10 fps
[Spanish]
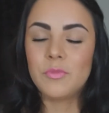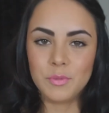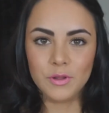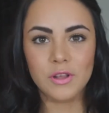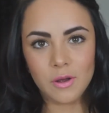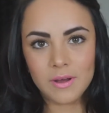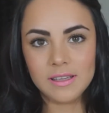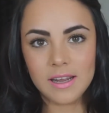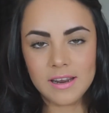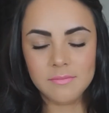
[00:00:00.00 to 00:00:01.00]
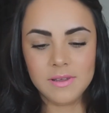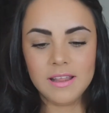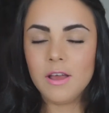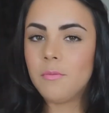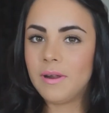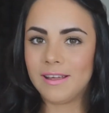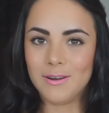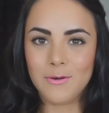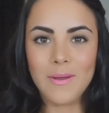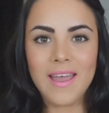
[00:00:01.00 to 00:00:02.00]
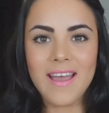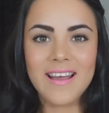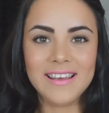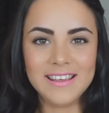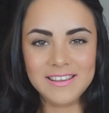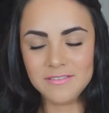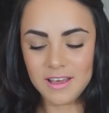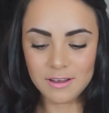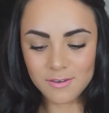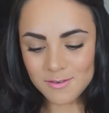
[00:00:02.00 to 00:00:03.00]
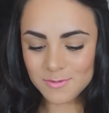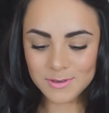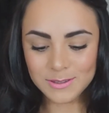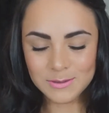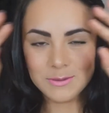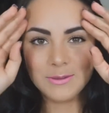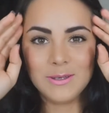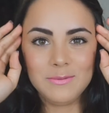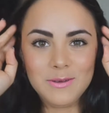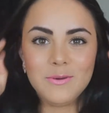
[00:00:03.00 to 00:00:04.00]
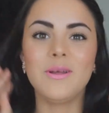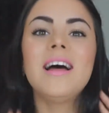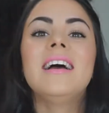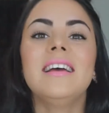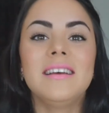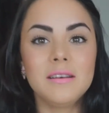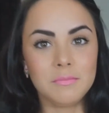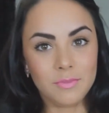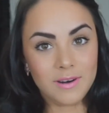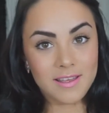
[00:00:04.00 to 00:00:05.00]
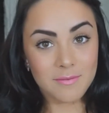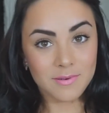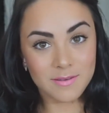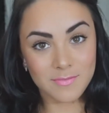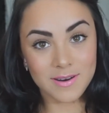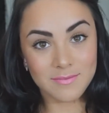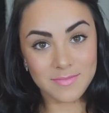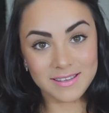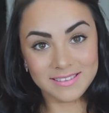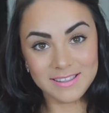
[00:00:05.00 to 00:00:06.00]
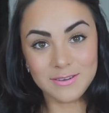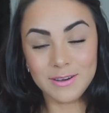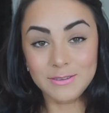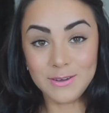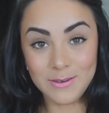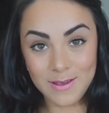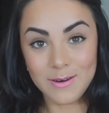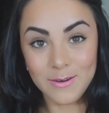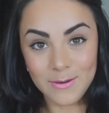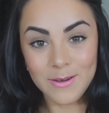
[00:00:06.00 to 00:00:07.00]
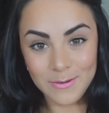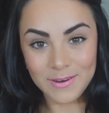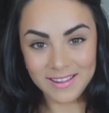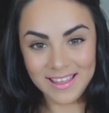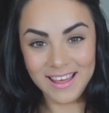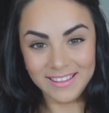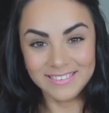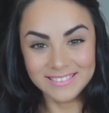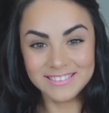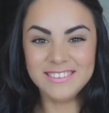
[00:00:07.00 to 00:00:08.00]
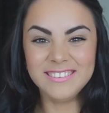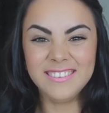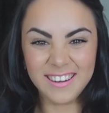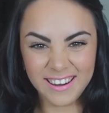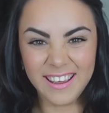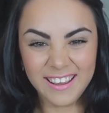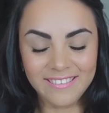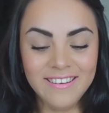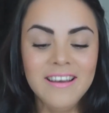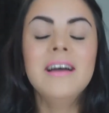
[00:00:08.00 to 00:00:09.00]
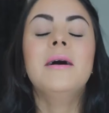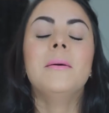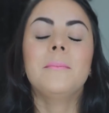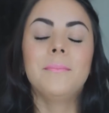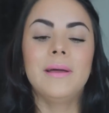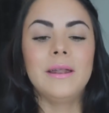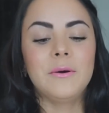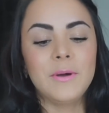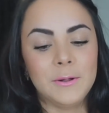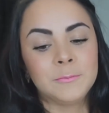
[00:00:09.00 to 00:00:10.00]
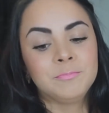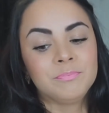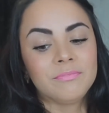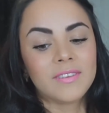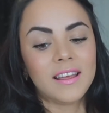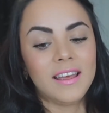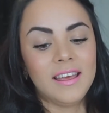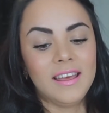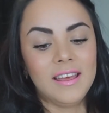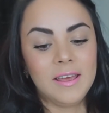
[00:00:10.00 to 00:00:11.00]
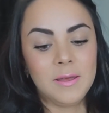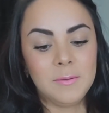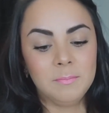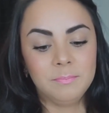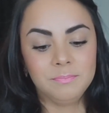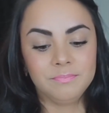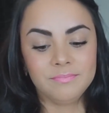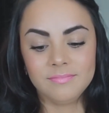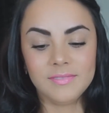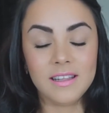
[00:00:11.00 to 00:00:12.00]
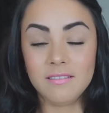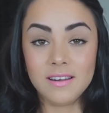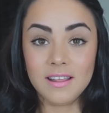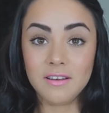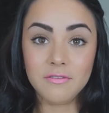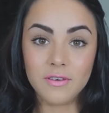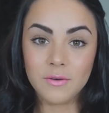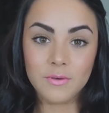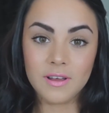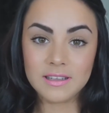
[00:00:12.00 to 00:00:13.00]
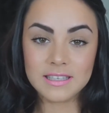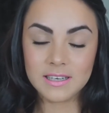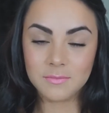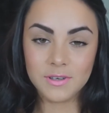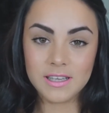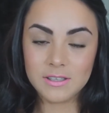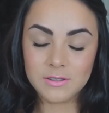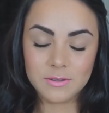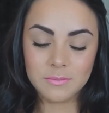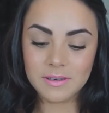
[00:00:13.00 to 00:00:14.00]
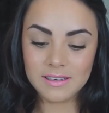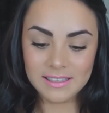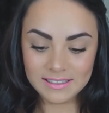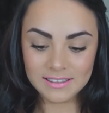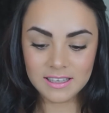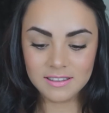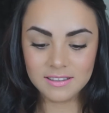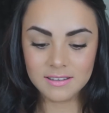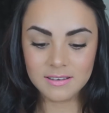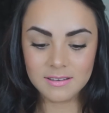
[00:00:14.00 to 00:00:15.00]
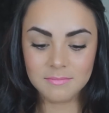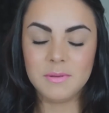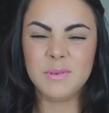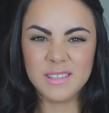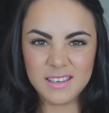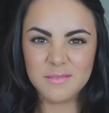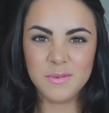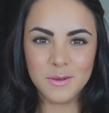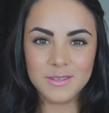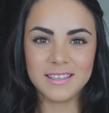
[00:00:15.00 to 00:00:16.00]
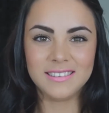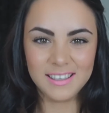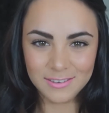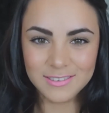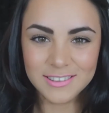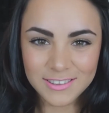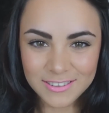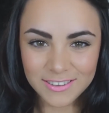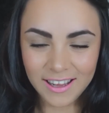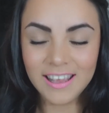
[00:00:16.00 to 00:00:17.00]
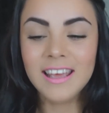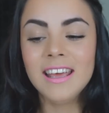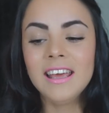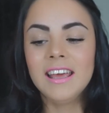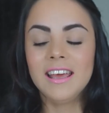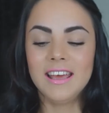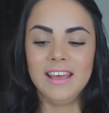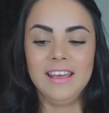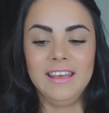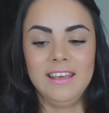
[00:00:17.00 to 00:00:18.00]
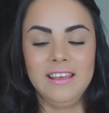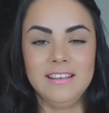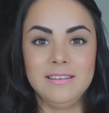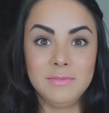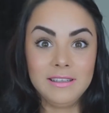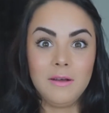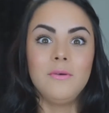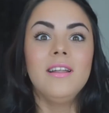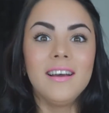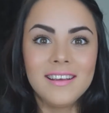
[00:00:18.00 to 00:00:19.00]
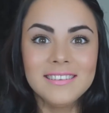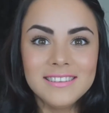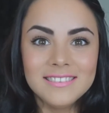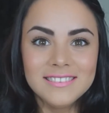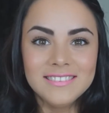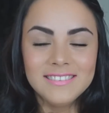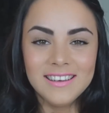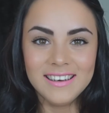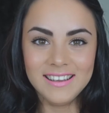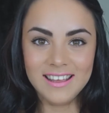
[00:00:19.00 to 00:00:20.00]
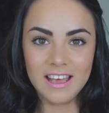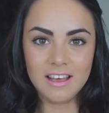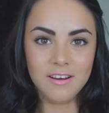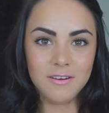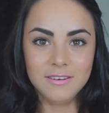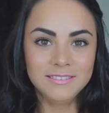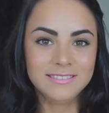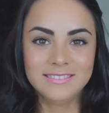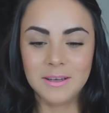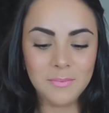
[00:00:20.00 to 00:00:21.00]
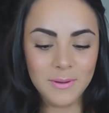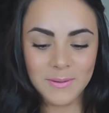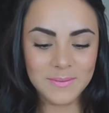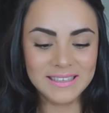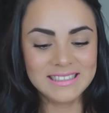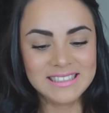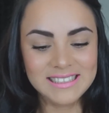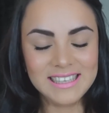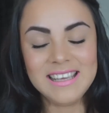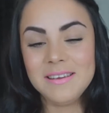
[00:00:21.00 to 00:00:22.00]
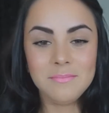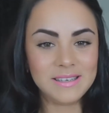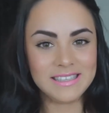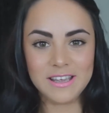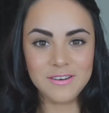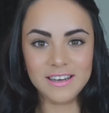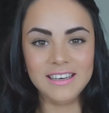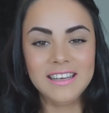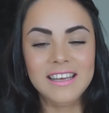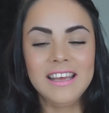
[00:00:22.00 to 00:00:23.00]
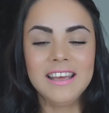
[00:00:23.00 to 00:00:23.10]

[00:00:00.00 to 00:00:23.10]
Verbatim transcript: Muy pronto les voy a traer el video para que lo vean y vean cómo estuvo toda mi boda. Por allá pueden ver el vestido que todavía no lo he guardado, soy un reguero. Pero bueno, em, la verdad fue una ceremonia súper linda. Me puse nerviosa, hasta incluso lloré. Eh, se me trabó la garganta cuando iba a hablar y dije, oh, no puedo más y empecé a llorar.